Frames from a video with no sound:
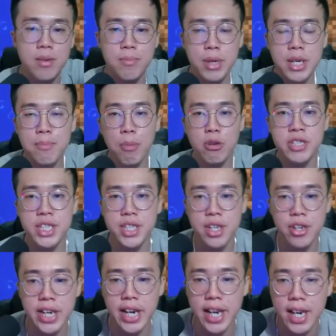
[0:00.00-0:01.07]
Bikin potion
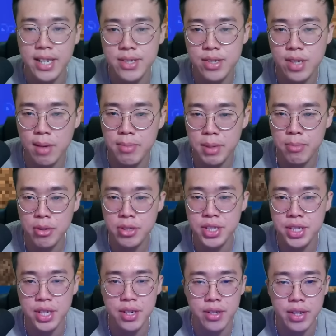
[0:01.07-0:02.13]
nih orang ya. Suka bikin
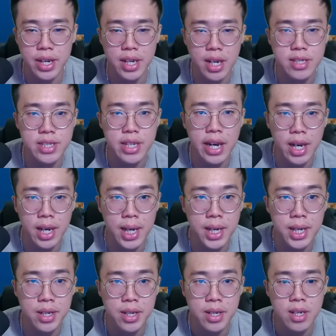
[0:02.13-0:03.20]
potion dia. Oke, kasih
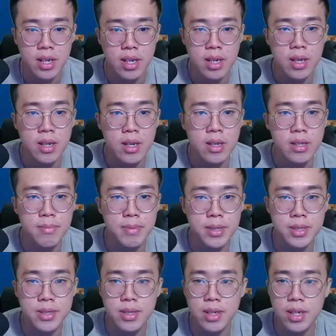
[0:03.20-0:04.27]
air.
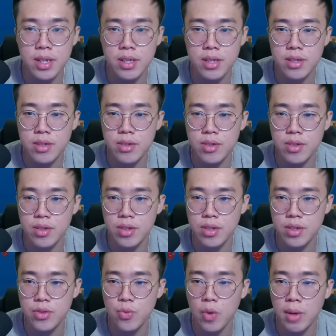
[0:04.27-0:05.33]
Pencet,
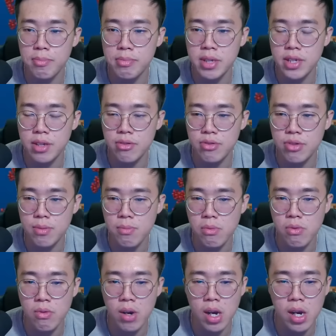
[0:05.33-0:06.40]
terus warpnya jatuh
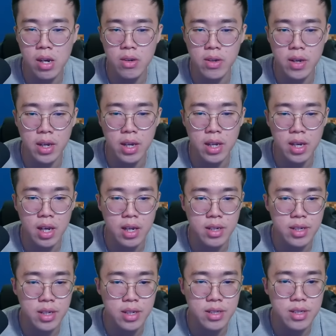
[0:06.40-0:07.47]
semua. Oke,
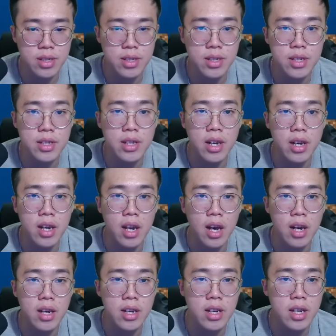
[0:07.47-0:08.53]
ngalir ke sini, naik
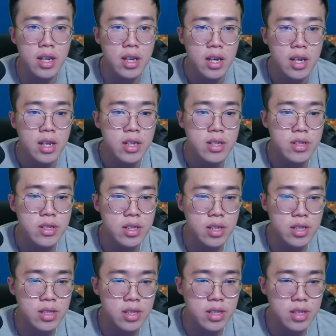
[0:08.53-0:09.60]
lagi
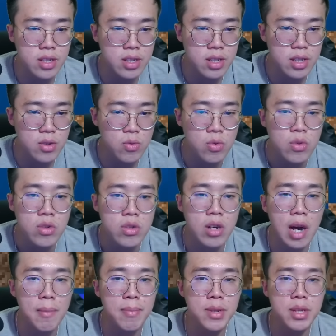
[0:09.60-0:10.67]
ke sini.
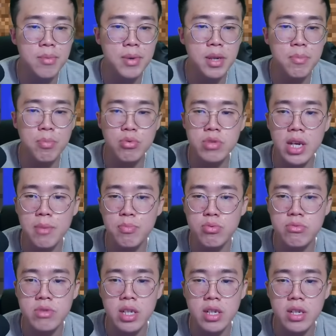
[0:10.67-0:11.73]
Uh, apa dibikin
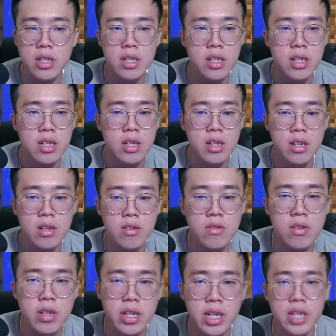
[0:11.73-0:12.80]
putar-putar ya?
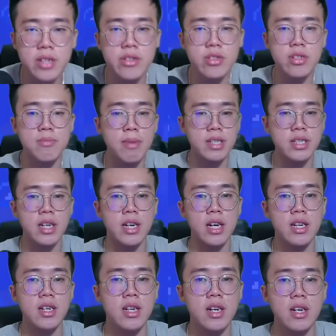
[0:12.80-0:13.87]
Oh, keren terus dimasak
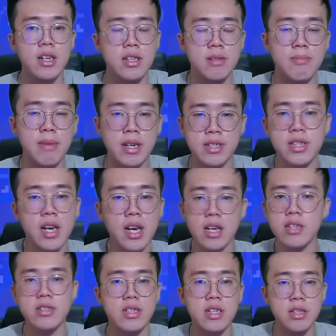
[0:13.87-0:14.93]
ya.
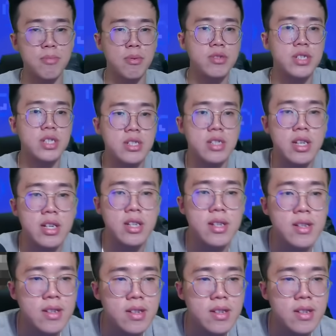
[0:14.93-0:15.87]
Dimasak jadi potion dia